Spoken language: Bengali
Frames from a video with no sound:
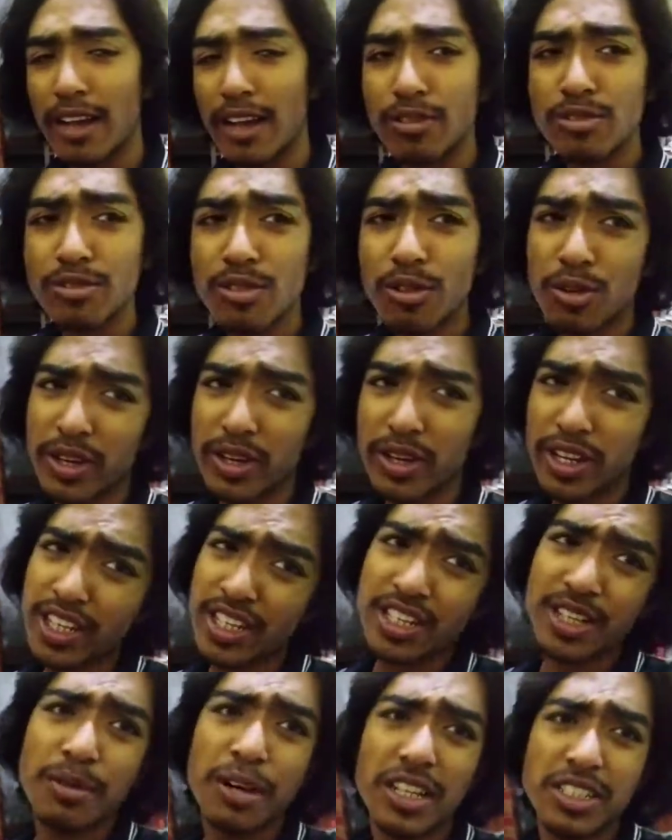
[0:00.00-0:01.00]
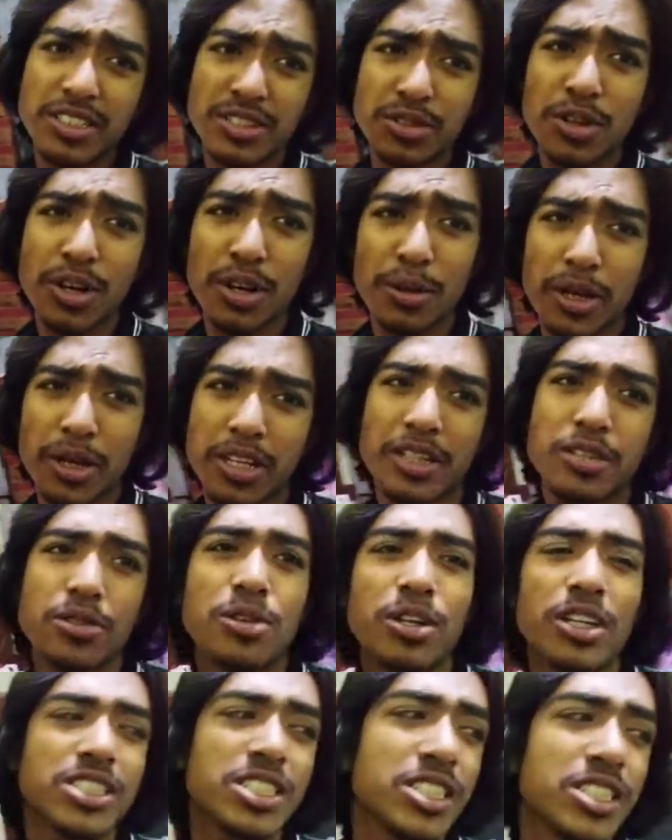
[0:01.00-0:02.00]
এখনো অনেকটা ভাজ করা বাকি
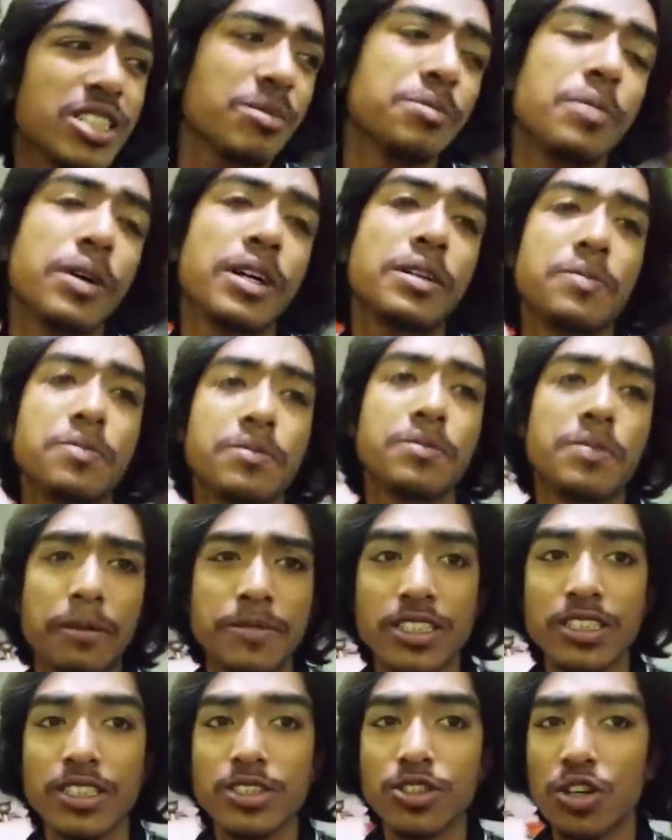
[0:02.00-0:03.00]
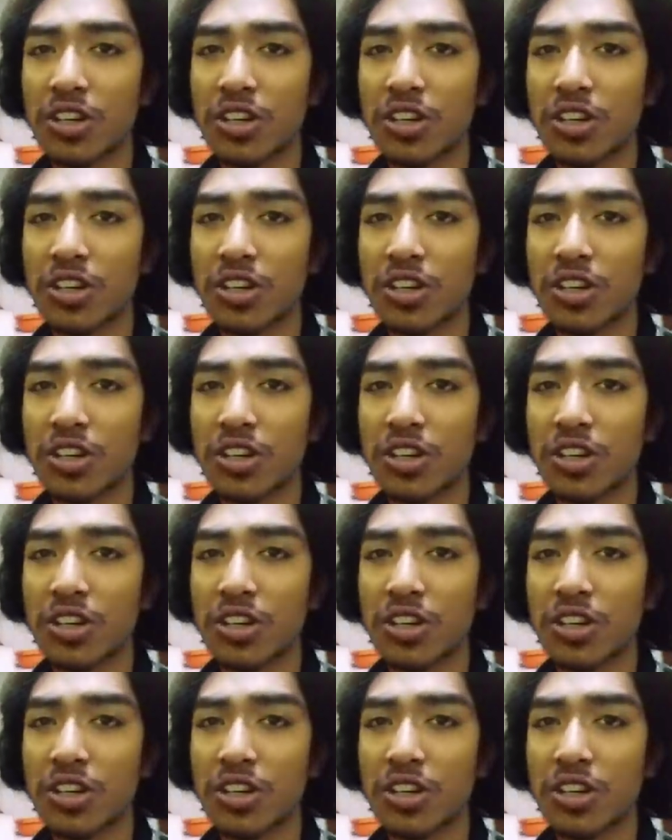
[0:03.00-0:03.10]
তো আজকে আমি ভাবছি যে